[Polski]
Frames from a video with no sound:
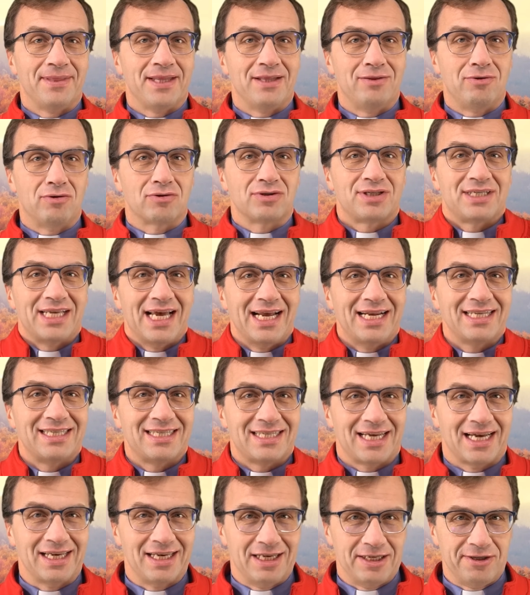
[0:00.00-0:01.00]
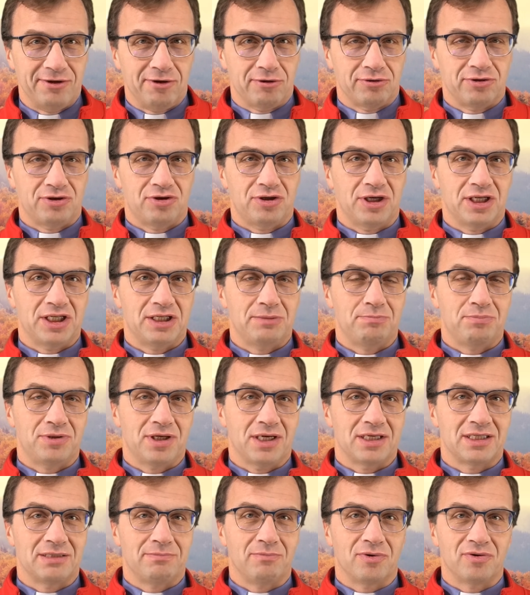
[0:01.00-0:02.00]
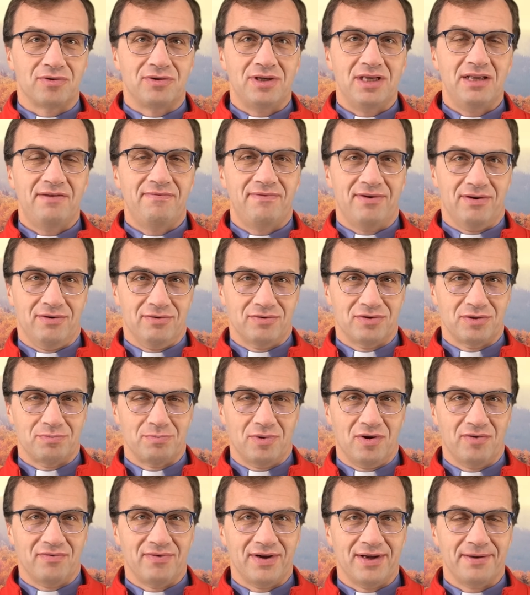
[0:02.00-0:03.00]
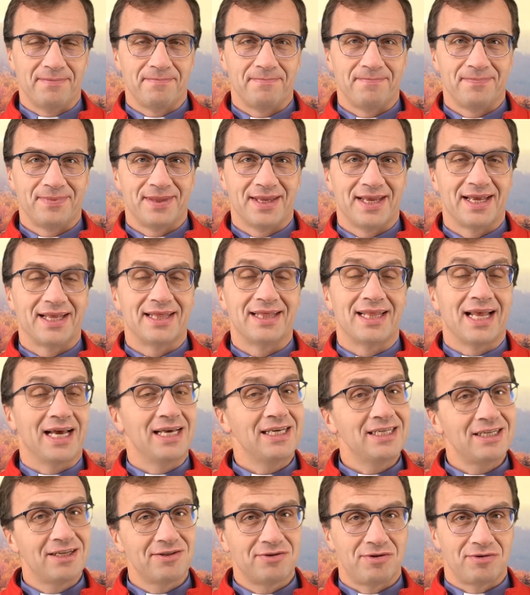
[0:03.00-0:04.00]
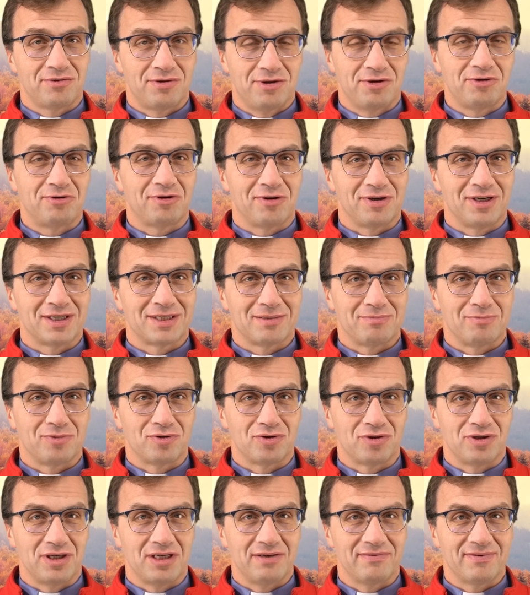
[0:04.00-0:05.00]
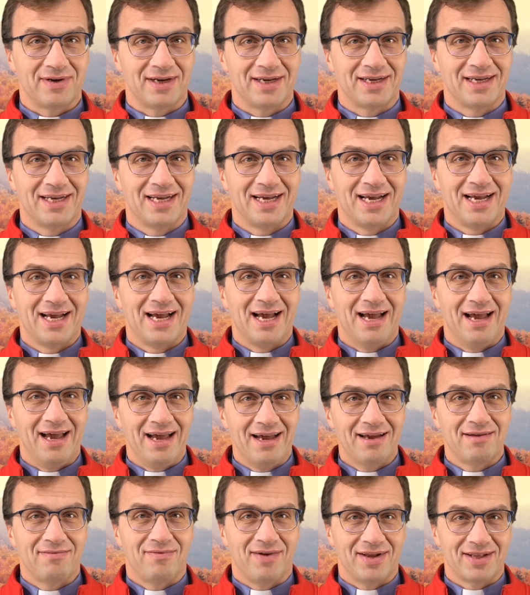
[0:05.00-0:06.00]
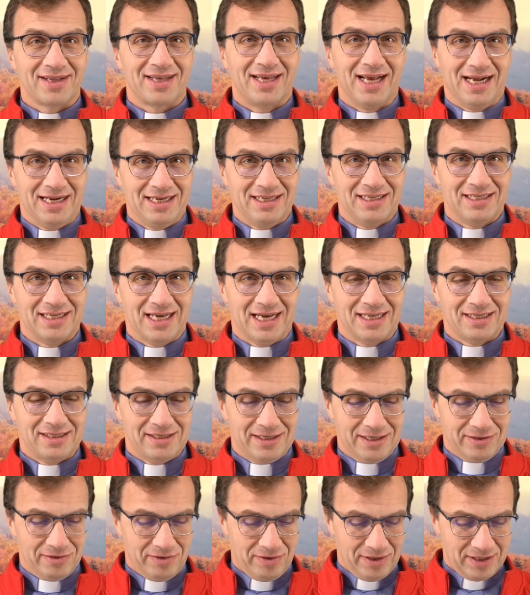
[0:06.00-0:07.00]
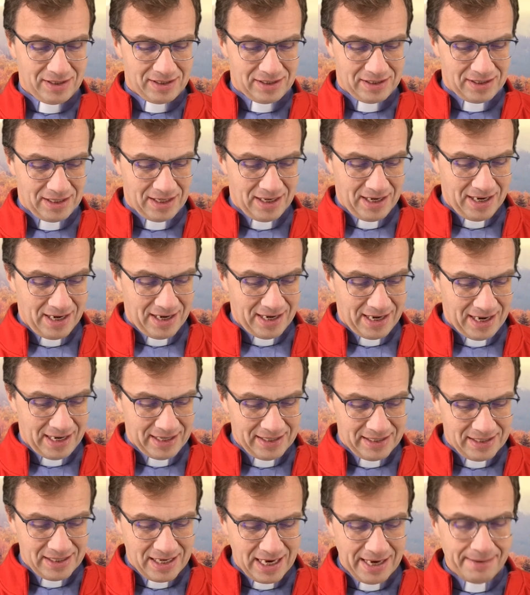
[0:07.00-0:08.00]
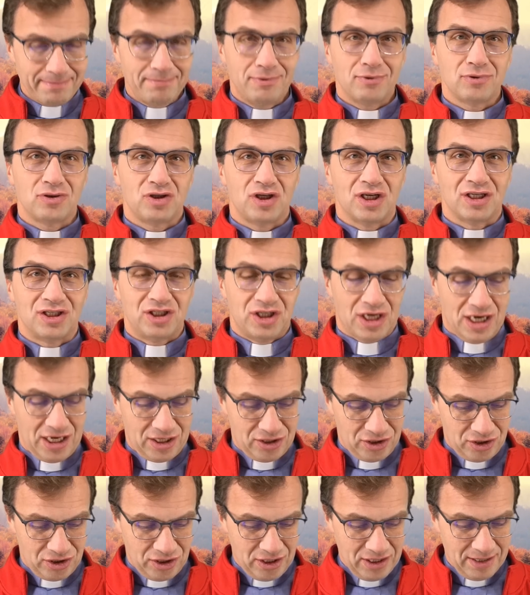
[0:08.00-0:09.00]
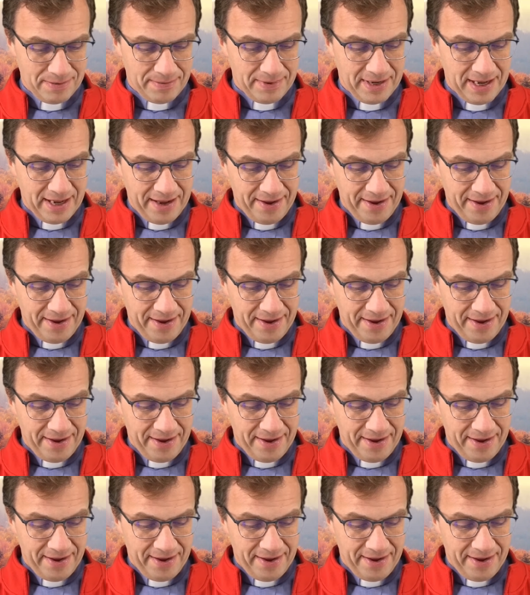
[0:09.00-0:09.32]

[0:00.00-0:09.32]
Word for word: do serca jej dotrzeć przez modlitwę, rozmowę, na ile to tylko jest możliwe. Ewangelizacja to jest niebo się cieszy,